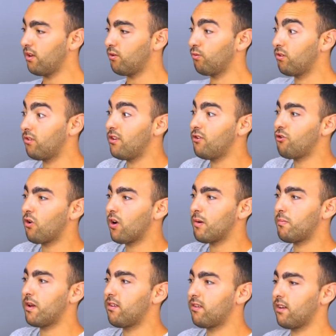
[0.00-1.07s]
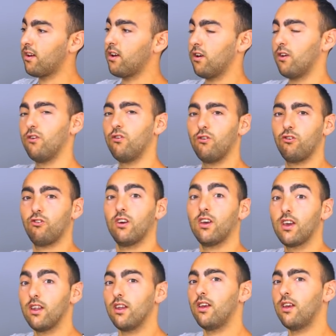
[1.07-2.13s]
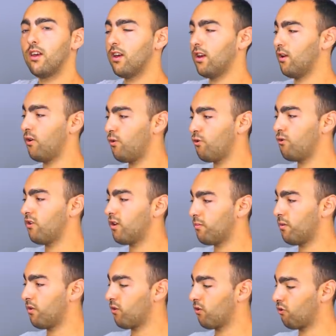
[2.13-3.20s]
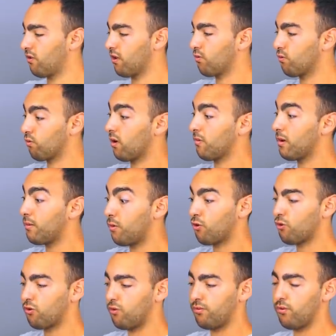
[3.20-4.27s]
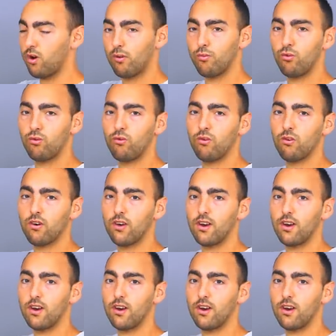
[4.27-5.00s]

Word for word: Donc si je répète ça euh, chaque année, logiquement, je vais construire mes branches au fur et à mesure.